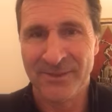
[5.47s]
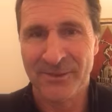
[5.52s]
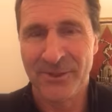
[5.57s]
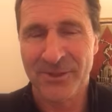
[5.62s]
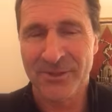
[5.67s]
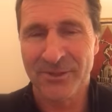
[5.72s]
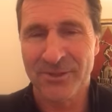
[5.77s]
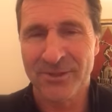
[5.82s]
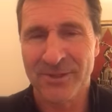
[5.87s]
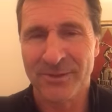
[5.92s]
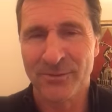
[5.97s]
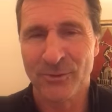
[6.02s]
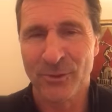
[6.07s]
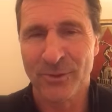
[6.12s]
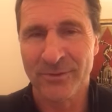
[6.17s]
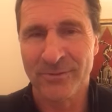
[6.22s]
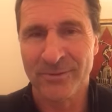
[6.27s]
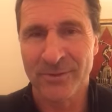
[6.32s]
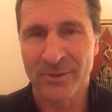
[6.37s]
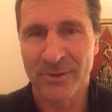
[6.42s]
Diskus
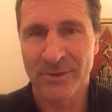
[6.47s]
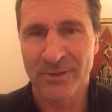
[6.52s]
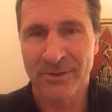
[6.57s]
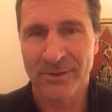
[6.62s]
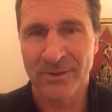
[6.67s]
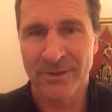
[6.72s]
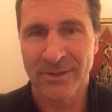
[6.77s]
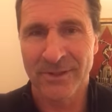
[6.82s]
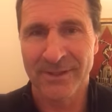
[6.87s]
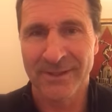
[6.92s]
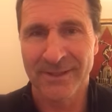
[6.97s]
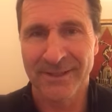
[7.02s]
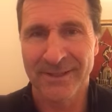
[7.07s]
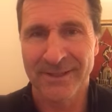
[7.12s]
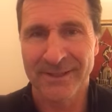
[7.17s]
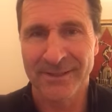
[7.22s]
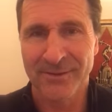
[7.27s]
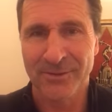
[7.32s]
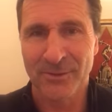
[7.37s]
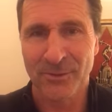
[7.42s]
geworfen und dort auch
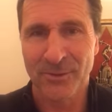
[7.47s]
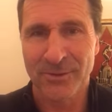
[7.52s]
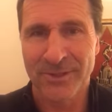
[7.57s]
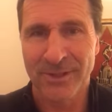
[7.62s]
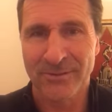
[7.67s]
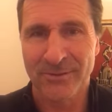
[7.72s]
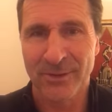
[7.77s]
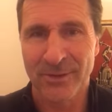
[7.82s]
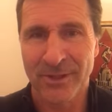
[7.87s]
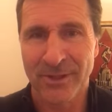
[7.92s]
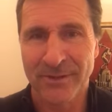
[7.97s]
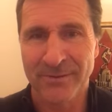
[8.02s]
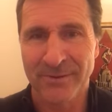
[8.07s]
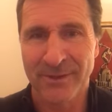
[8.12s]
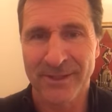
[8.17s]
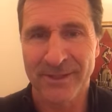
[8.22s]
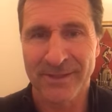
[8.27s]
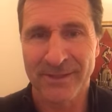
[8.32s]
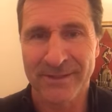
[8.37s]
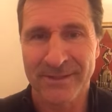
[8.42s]
relativ große Erfolge
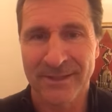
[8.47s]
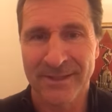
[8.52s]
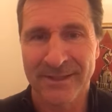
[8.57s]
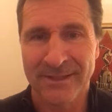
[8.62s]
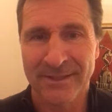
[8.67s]
gefeiert,